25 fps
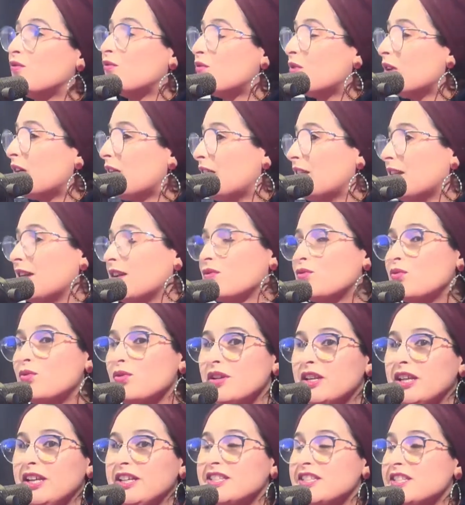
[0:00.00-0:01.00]
فوالا لكل
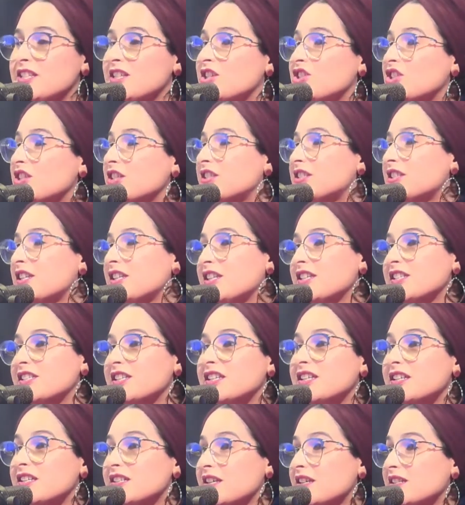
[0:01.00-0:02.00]
الاحتياجات ديال
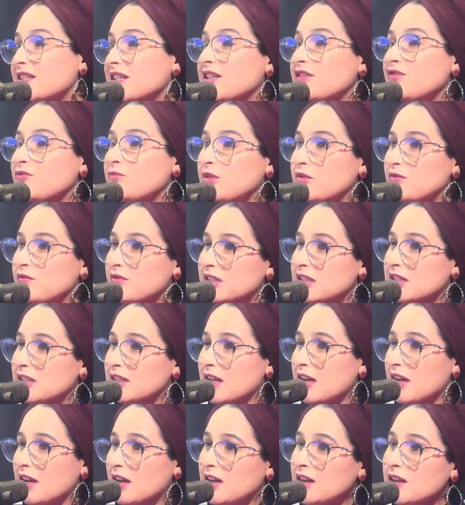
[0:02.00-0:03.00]
الانسان كتختلف من فصل
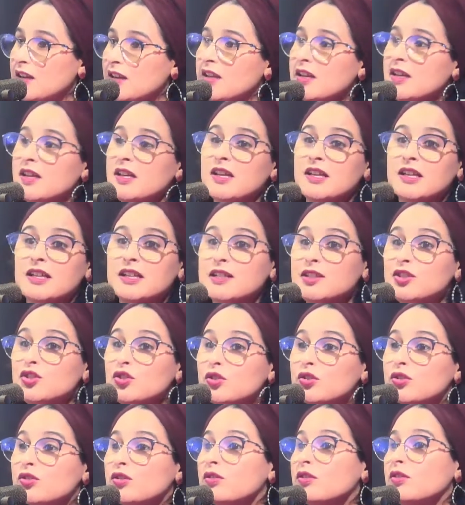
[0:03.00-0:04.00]
لاخر اي
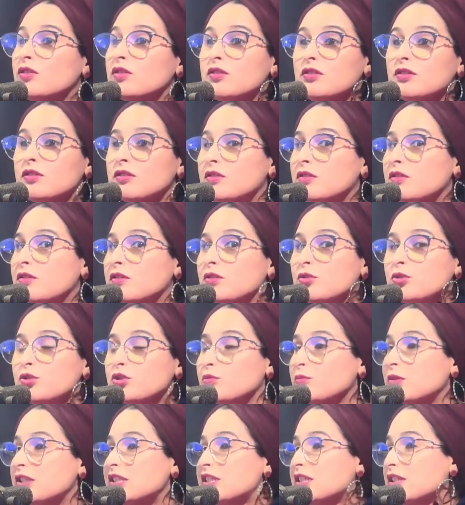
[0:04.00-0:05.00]
دونك
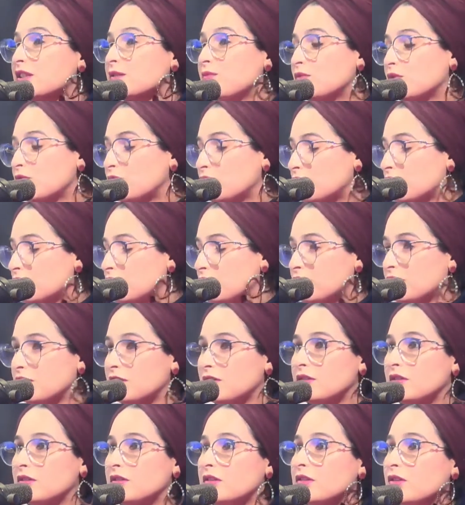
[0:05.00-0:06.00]
اوتوماتيكمون
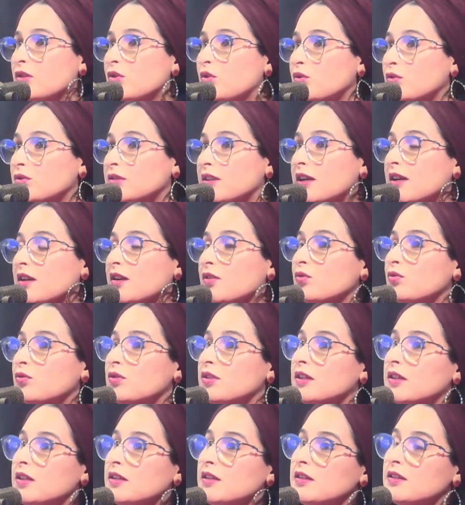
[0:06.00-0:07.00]
الخضر
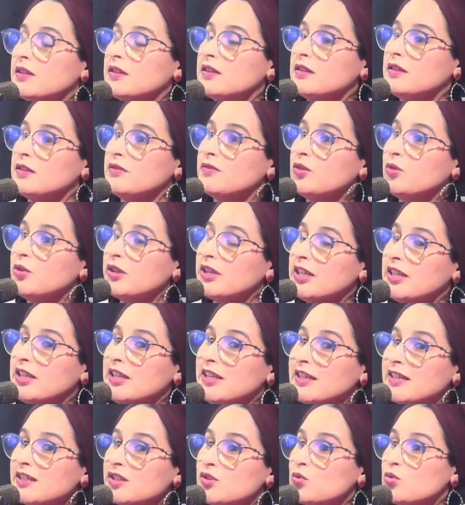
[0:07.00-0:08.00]
ولا الفواكه
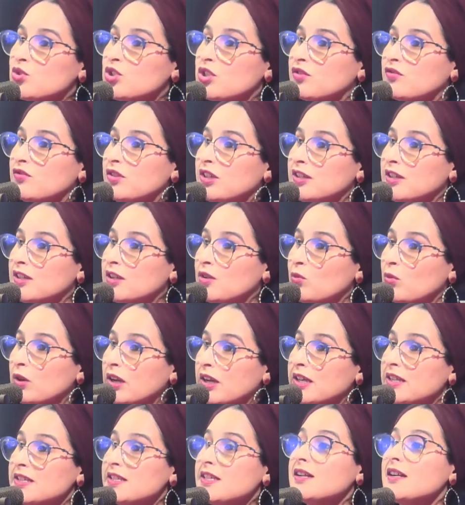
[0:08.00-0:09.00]
اللي كتوجد في هذيك
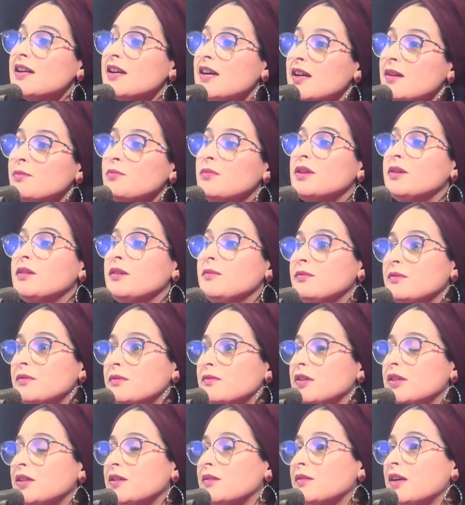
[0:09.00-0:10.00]
الوقيته
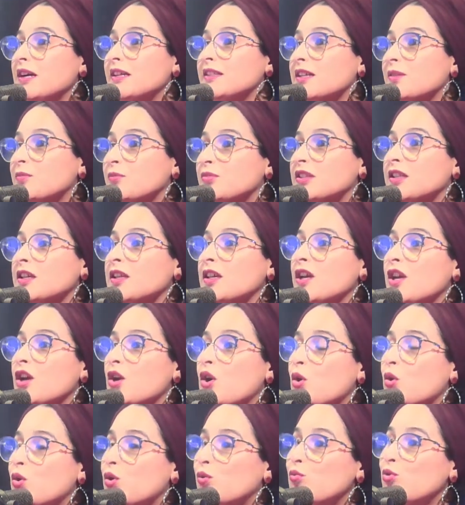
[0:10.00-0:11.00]
راها ادابتي
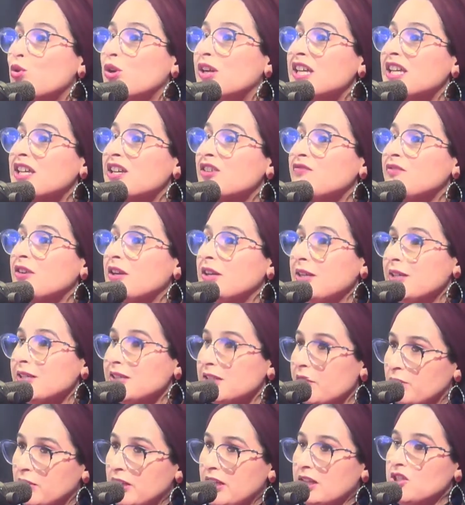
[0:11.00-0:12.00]
ومكيفه على
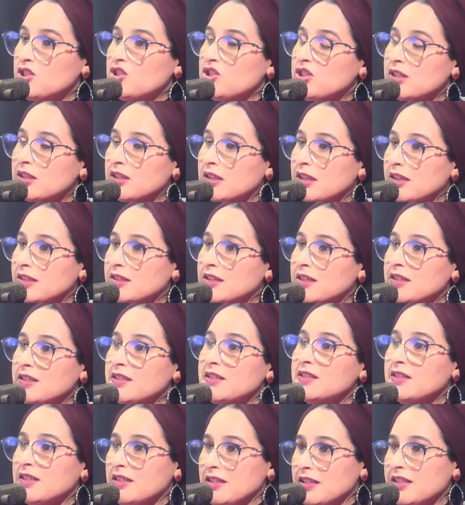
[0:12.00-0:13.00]
حسب الحاجيات
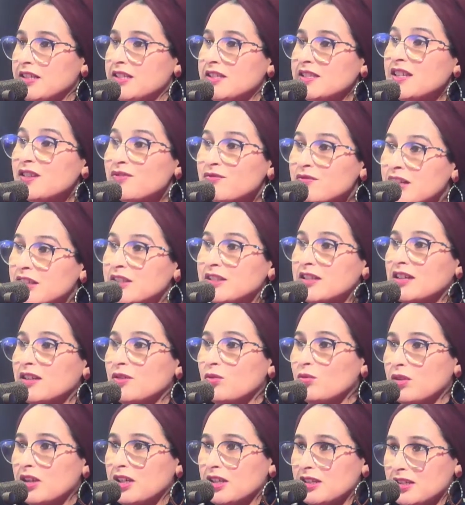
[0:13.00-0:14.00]
الغذائيه ديال الانسان في هذاك
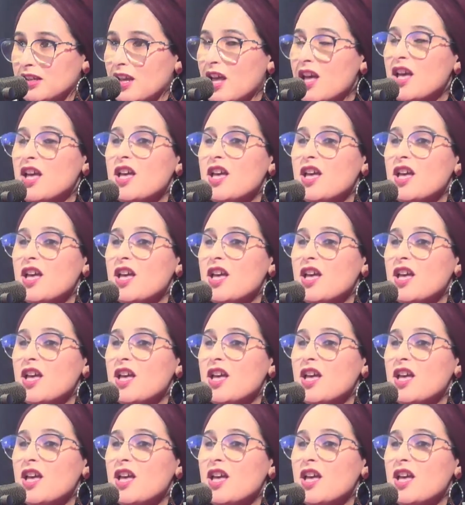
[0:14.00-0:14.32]
الوقيته